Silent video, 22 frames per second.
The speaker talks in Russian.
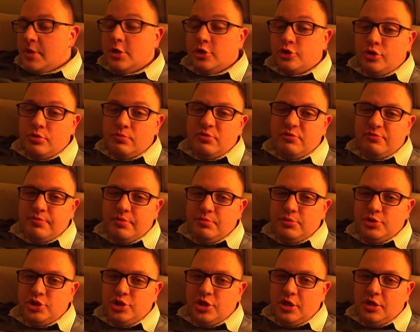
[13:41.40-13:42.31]
Что-нибудь в
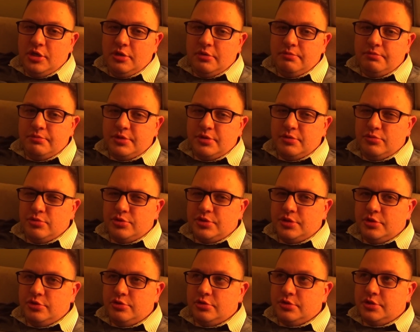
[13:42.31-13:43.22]
помещении
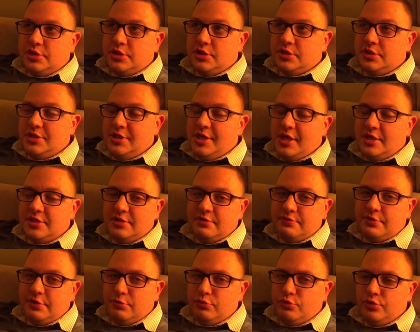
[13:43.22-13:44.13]
что идет сейчас снег,
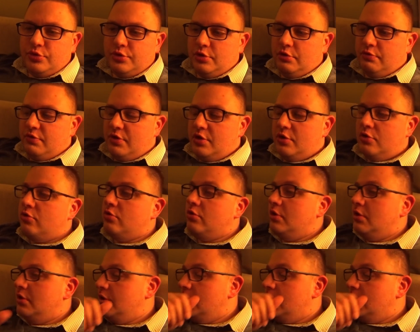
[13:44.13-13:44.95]
завтра будет, я уверен, холодно.